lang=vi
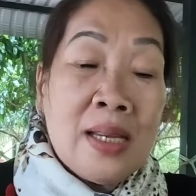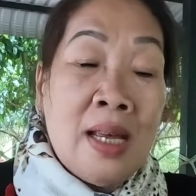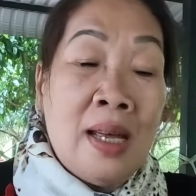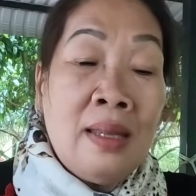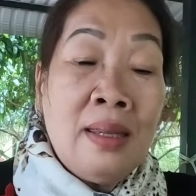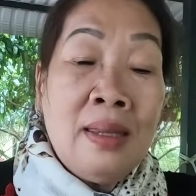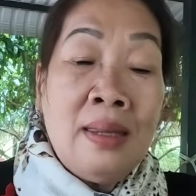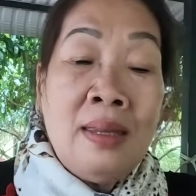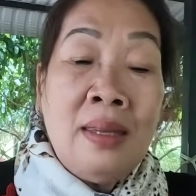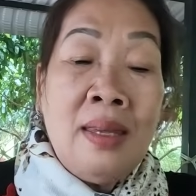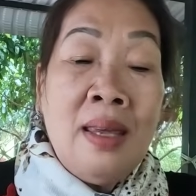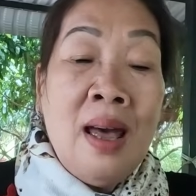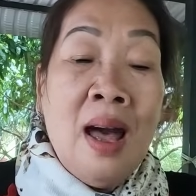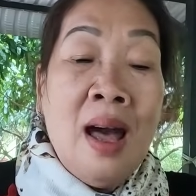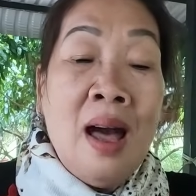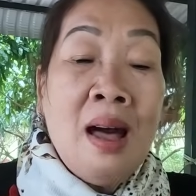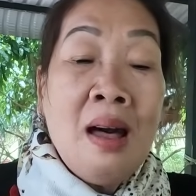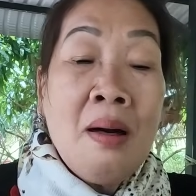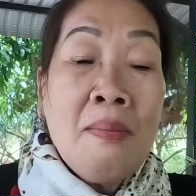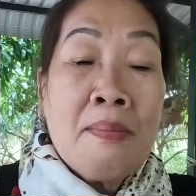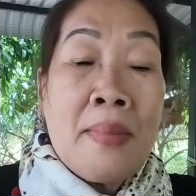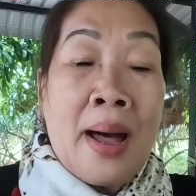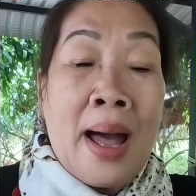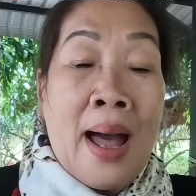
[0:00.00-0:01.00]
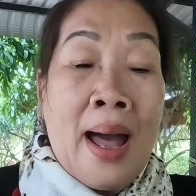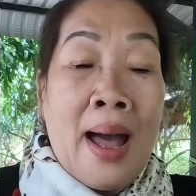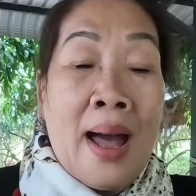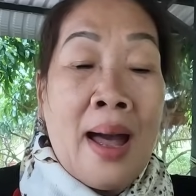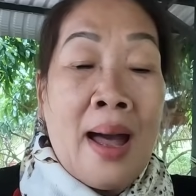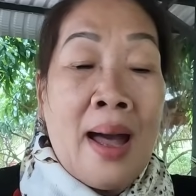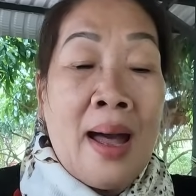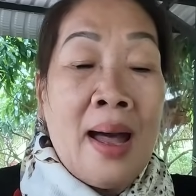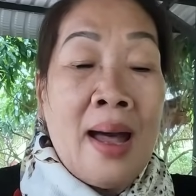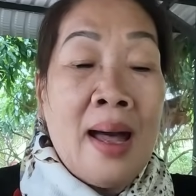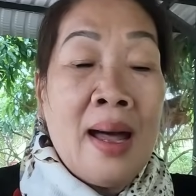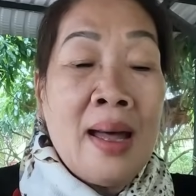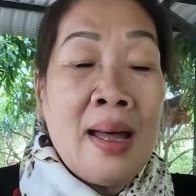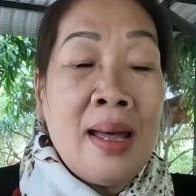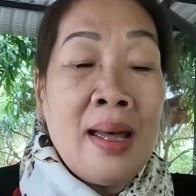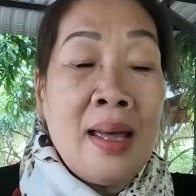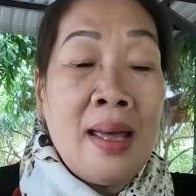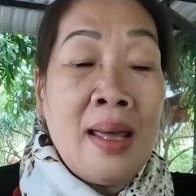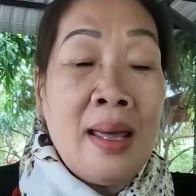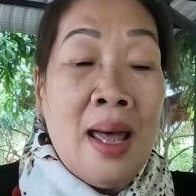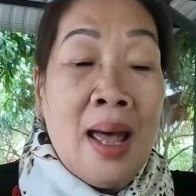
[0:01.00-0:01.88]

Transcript: xin nhớ mãi